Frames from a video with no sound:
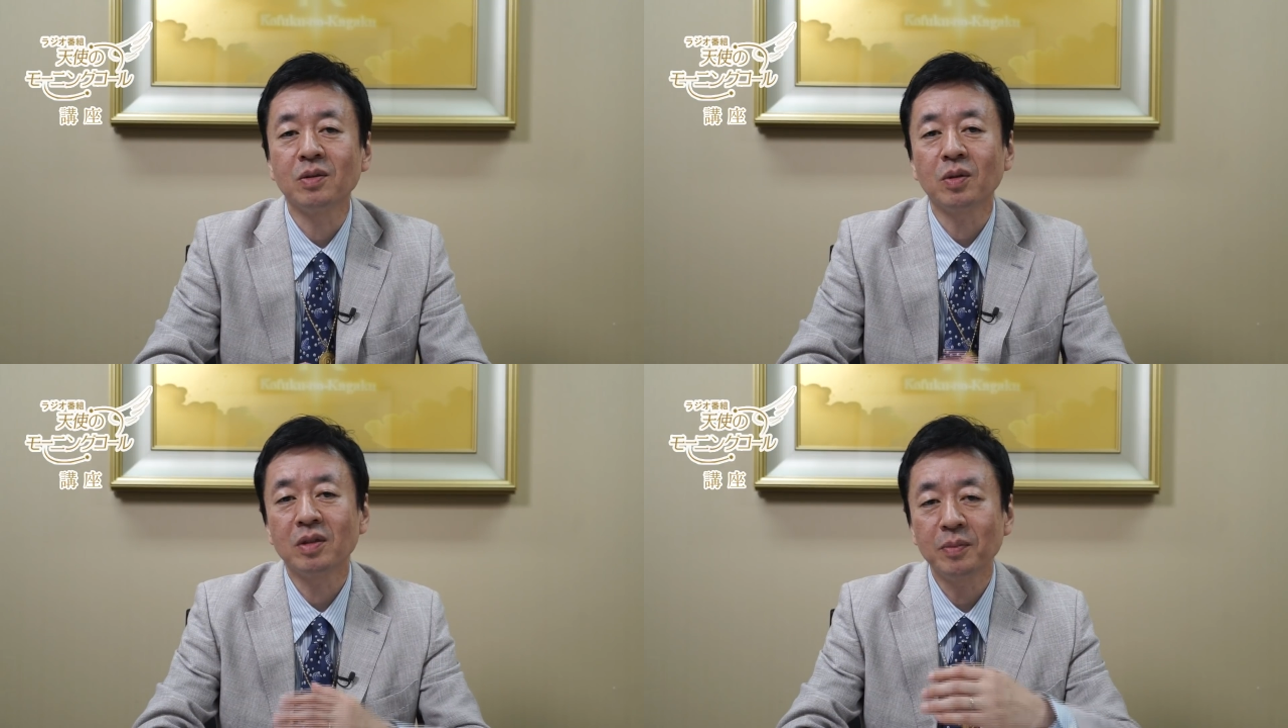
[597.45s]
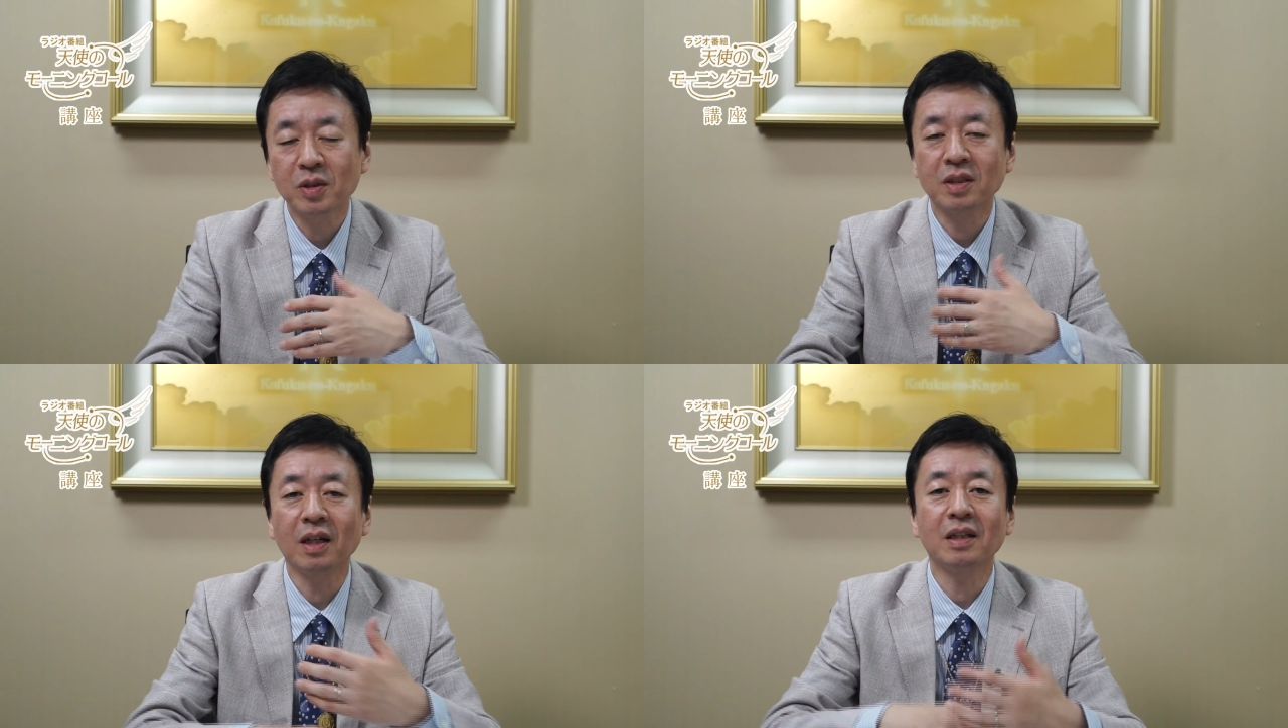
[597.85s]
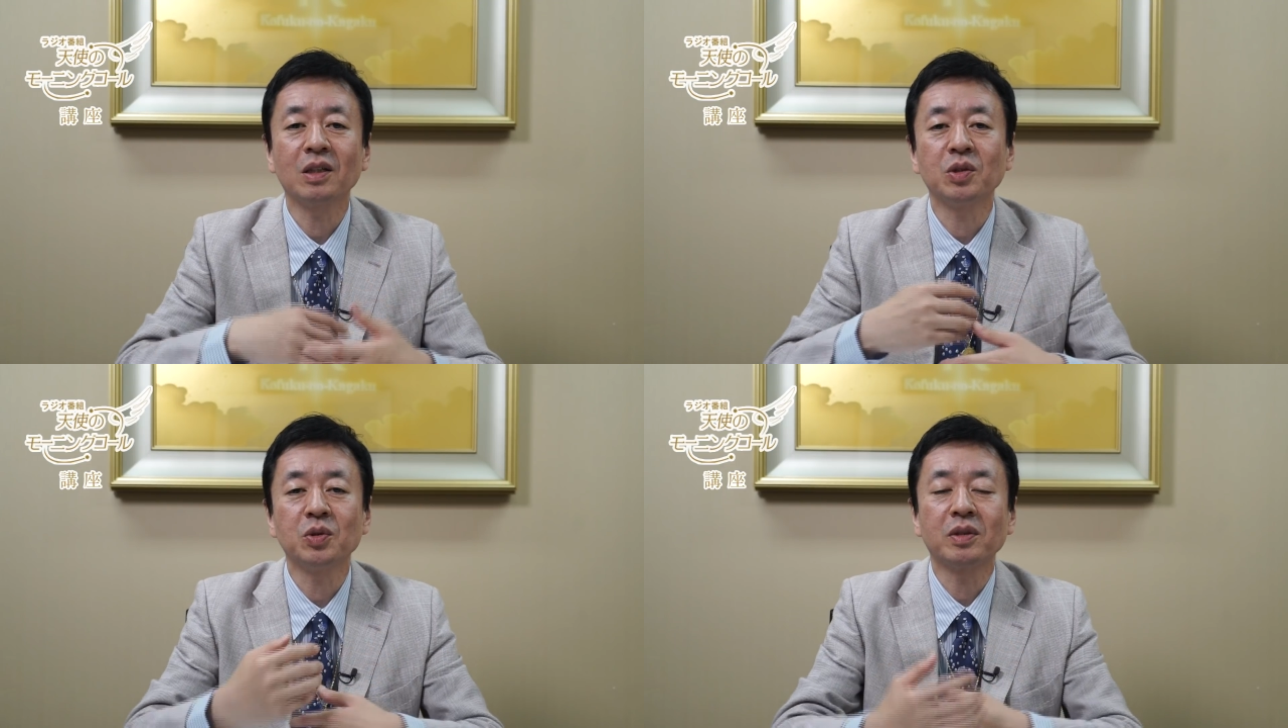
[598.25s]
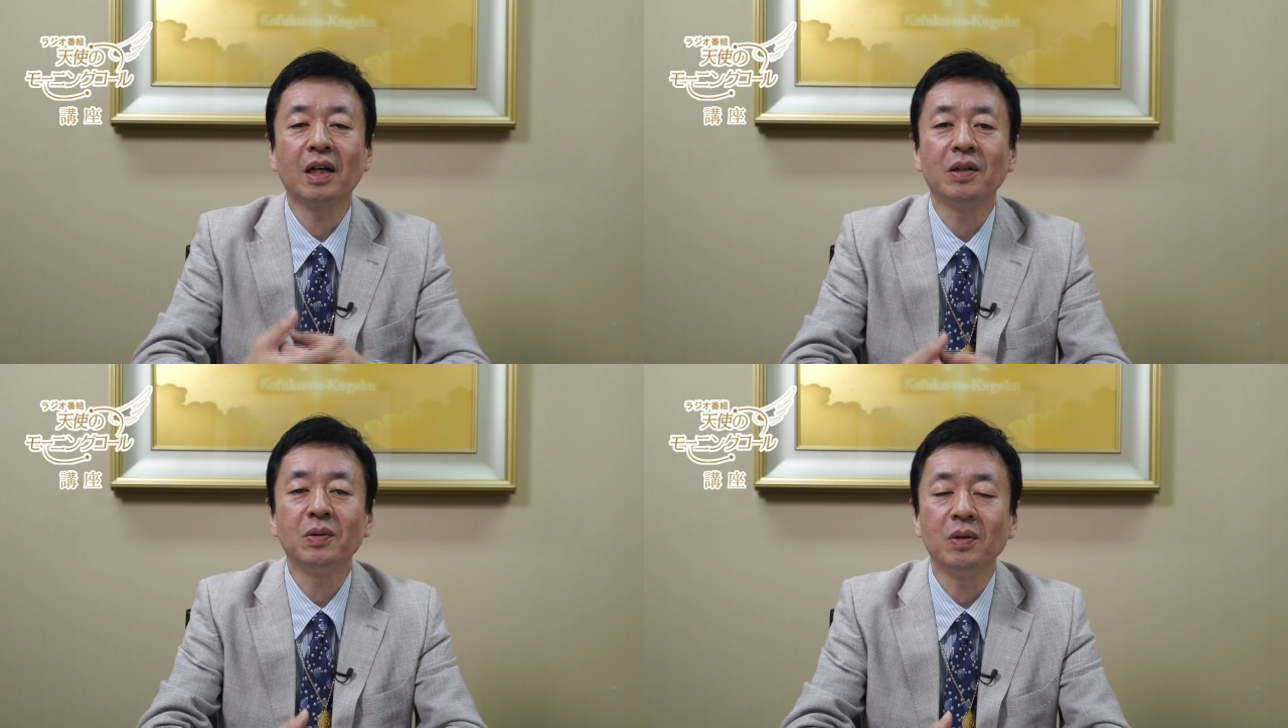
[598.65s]
とっても疲れた状
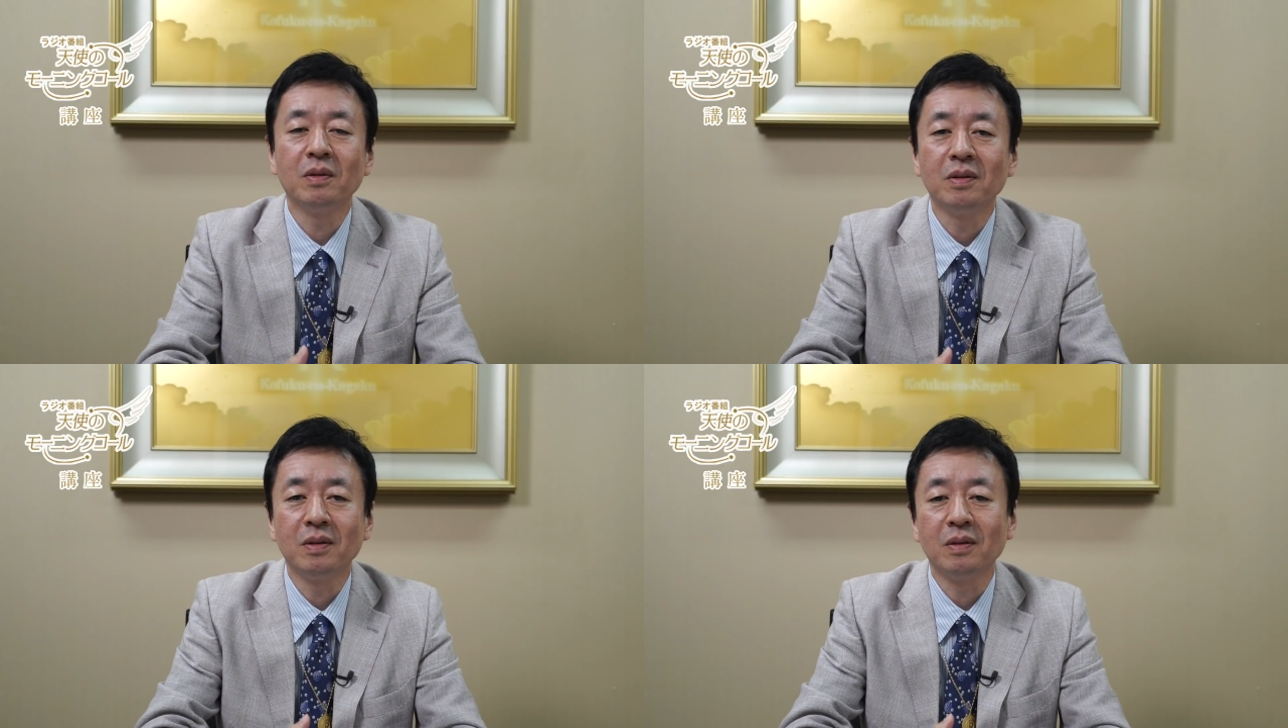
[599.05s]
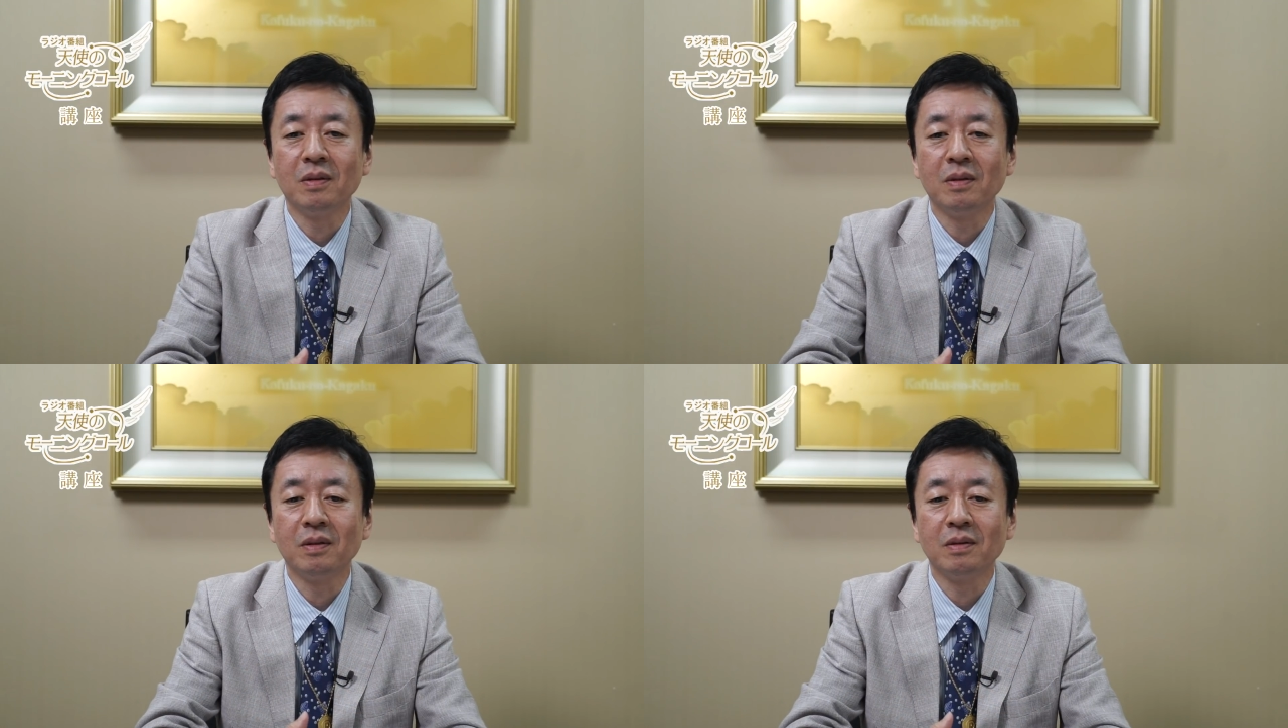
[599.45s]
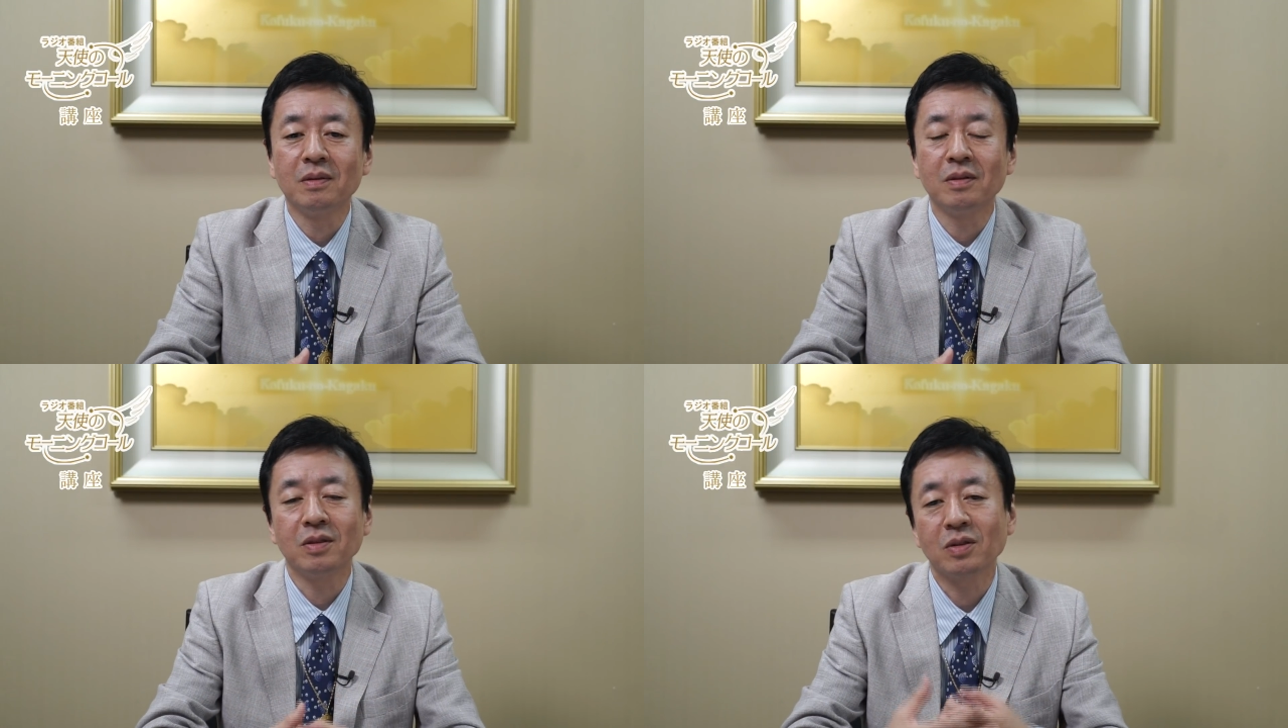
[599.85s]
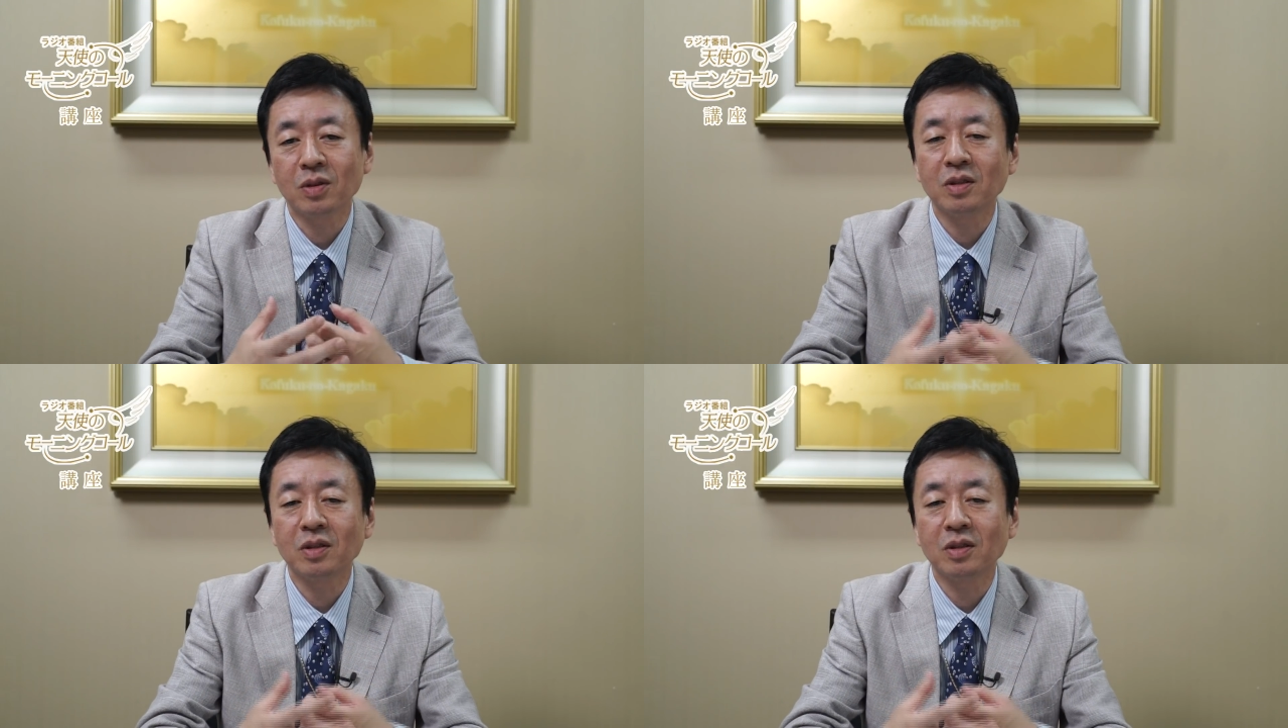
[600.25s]
態をずっと